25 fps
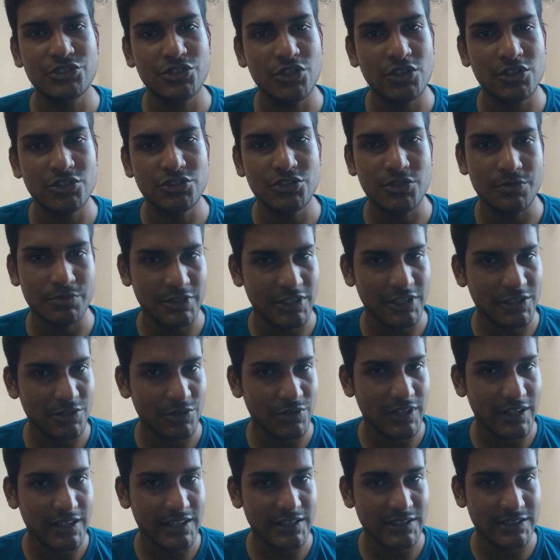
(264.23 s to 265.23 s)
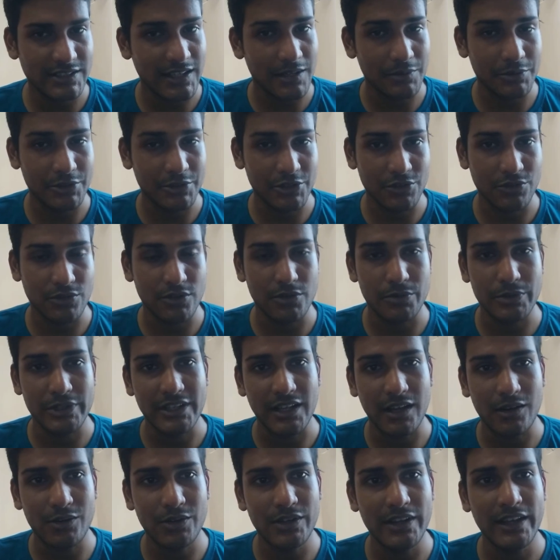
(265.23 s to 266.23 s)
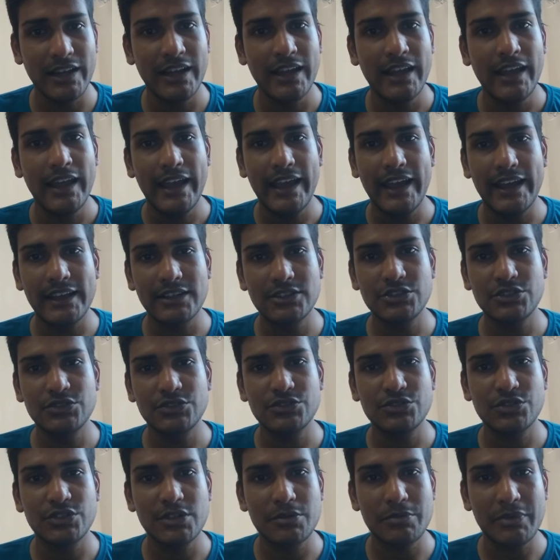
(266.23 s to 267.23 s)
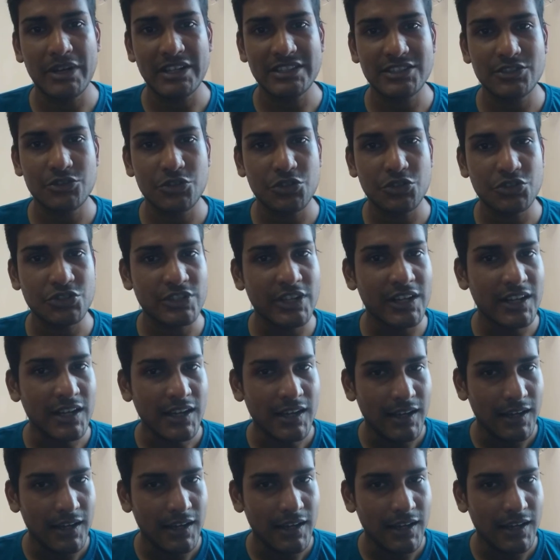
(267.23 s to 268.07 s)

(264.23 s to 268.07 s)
সকল জব সার্কুলারে সে আবেদন করবে তাহলে একজন যদি মাসে দশটা